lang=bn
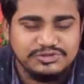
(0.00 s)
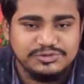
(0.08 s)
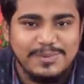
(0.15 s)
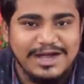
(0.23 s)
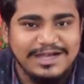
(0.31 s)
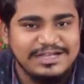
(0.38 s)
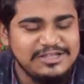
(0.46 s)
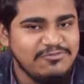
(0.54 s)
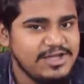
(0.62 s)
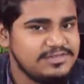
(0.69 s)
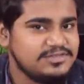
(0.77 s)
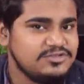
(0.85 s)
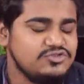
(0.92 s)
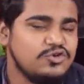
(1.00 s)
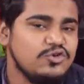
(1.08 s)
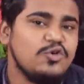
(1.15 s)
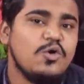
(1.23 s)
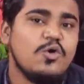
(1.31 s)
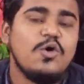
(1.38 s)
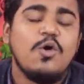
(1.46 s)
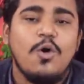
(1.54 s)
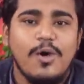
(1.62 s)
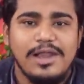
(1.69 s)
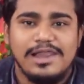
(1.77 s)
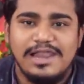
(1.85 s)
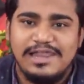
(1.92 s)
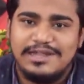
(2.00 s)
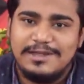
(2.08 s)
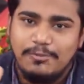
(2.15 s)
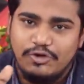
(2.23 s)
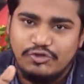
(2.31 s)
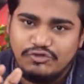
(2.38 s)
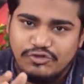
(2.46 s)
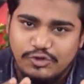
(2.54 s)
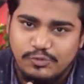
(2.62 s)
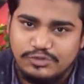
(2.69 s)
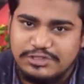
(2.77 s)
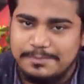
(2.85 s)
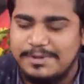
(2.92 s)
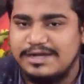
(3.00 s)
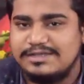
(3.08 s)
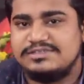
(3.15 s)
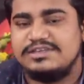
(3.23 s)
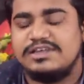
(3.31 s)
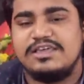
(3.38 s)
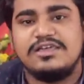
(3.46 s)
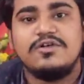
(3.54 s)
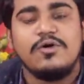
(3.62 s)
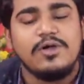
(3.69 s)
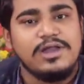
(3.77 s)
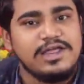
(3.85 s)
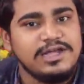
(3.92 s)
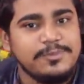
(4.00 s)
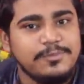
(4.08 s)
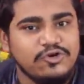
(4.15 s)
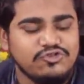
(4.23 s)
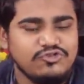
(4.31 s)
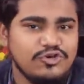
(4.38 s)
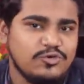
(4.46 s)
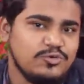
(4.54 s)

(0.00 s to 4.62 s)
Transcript: স্মার্ট ডিভাইসের জন্য অনলাইনে পড়াশোনা করতে পারছে না অনলাইনে পড়াশোনা